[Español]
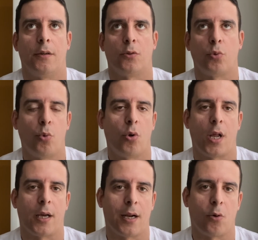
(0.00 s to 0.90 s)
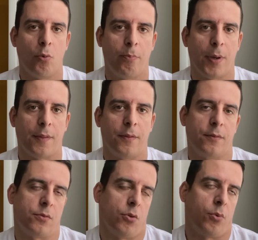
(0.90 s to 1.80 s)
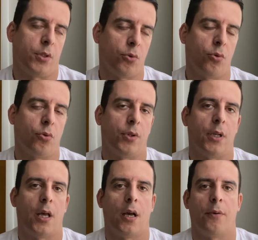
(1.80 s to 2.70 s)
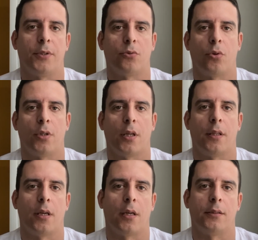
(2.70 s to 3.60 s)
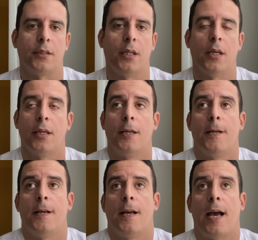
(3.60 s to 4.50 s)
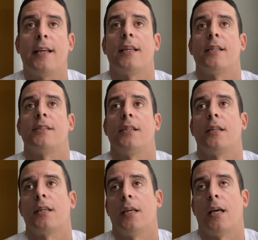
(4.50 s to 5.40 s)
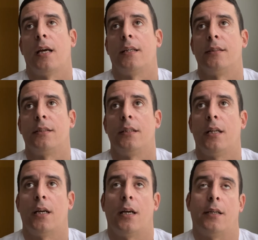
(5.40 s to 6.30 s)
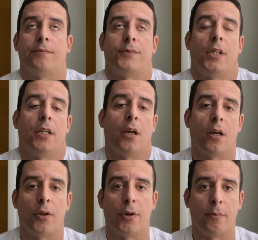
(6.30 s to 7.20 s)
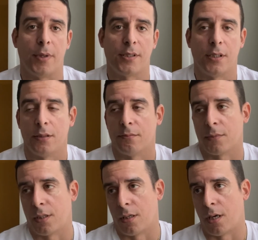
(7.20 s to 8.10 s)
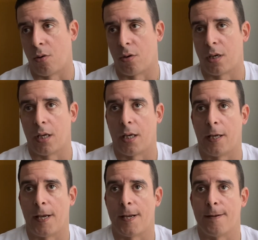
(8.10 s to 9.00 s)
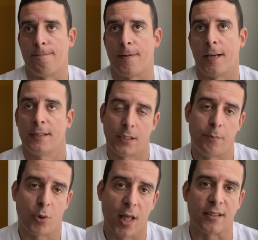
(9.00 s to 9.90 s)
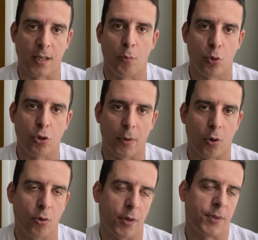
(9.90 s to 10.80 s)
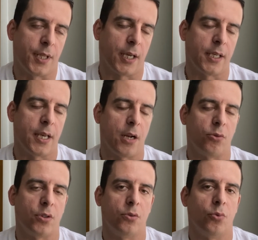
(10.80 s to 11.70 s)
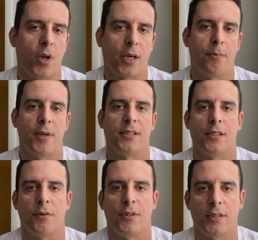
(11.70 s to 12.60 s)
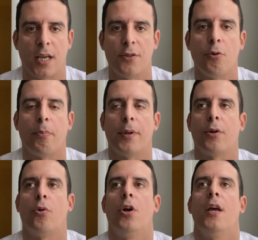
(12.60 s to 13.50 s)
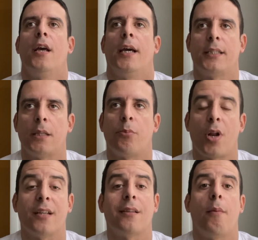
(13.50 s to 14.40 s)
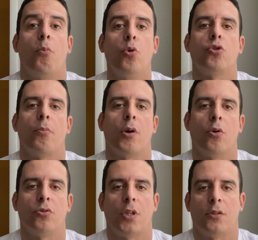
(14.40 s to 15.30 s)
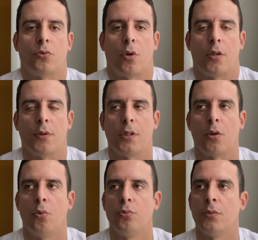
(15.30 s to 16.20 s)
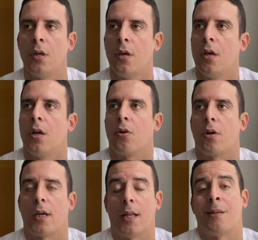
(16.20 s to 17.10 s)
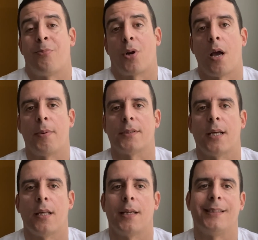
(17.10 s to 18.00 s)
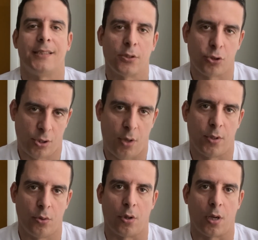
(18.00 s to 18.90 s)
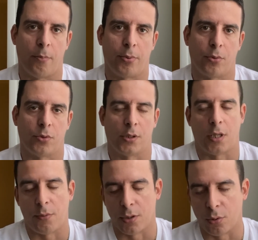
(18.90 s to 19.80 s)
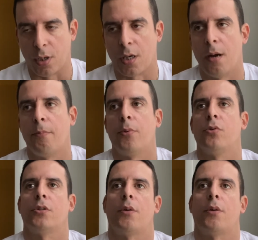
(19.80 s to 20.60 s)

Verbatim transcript: tuvo la gran culpa sobre todo de la victoria de Argentina, hay que decir que Argentina tiene a Lionel Messi, que aunque esta temporada está mucho mejor, es verdad que ya no, es aquel Messi de 20 años, pero esta temporada está mucho mejor tanto a nivel de club que la temporada pasada y si eso se está viendo en el campo. Se está viendo en el campo, se está